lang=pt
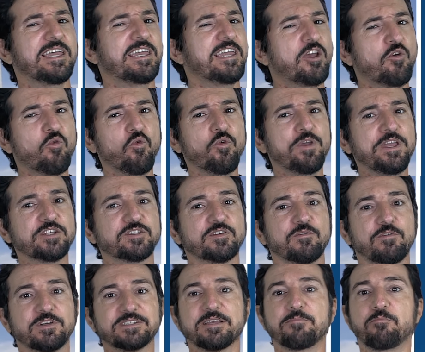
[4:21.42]
E com
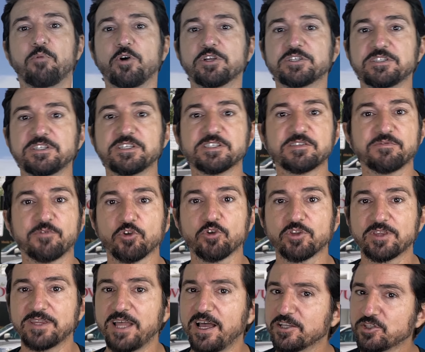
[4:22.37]
isso você pode
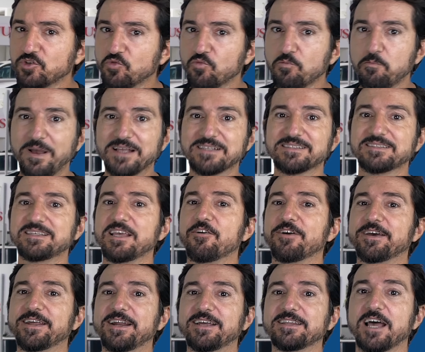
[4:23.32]
desfrutar de um passeio
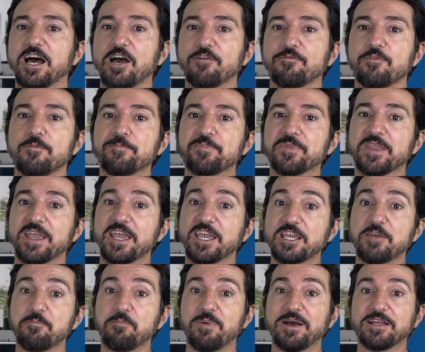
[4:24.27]
agradável.
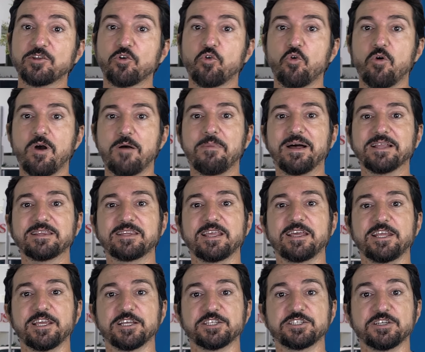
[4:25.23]
Equipado com uma
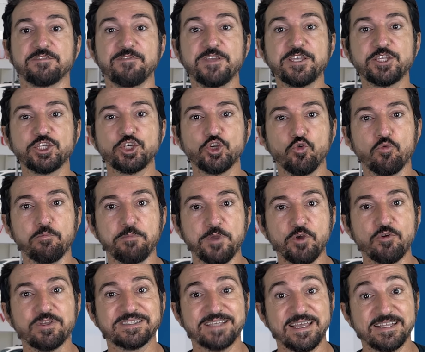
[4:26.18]
bateria de
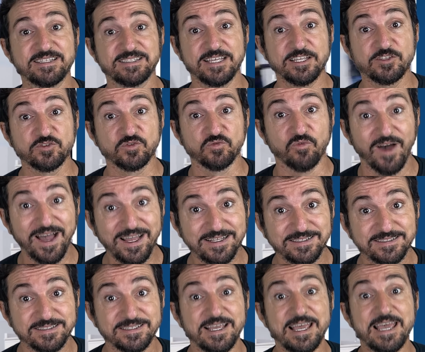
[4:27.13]
21.700
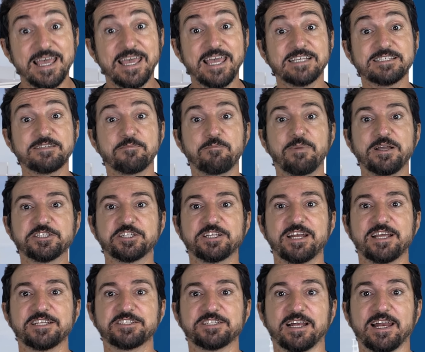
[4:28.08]
watts, esse
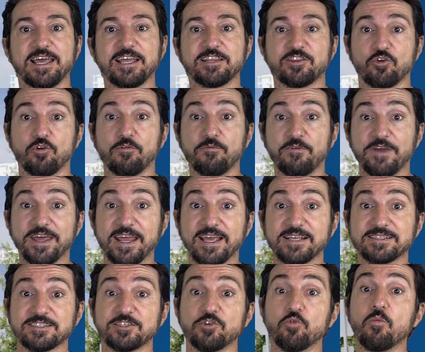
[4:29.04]
patinete elétrico
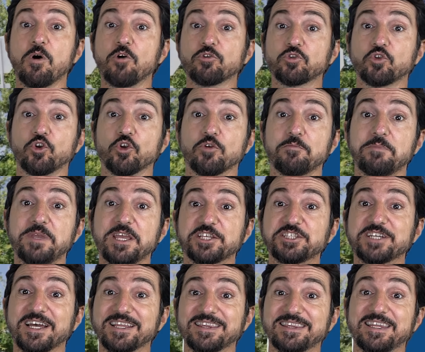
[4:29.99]
oferece uma autonomia
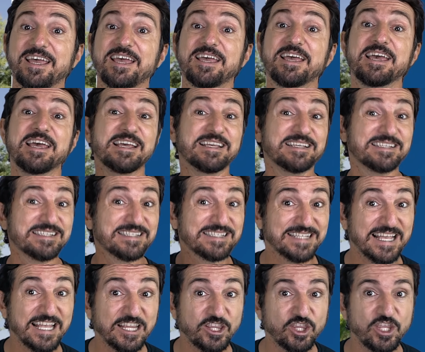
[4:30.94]
de até
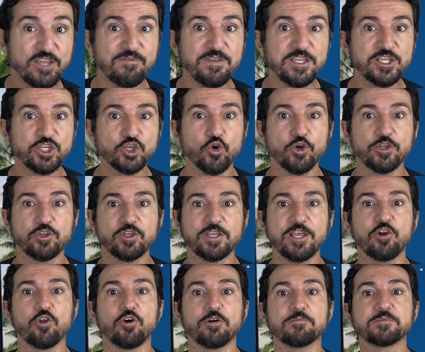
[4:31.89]
128
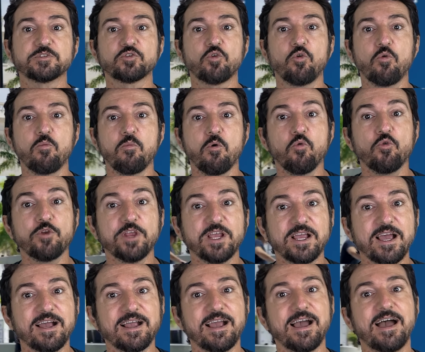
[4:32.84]
km com
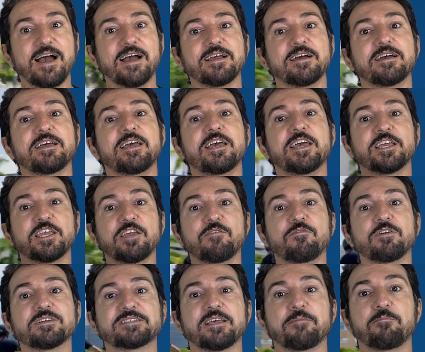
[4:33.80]
única carga que
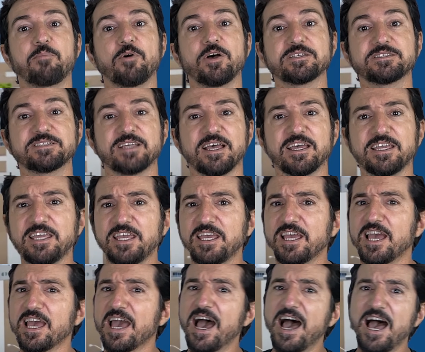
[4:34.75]
você possa ir
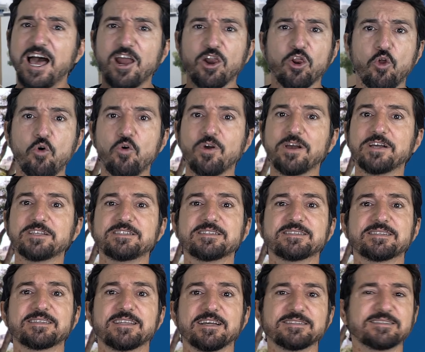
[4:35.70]
a longa
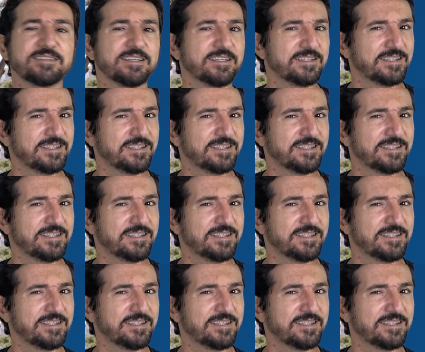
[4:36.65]
distância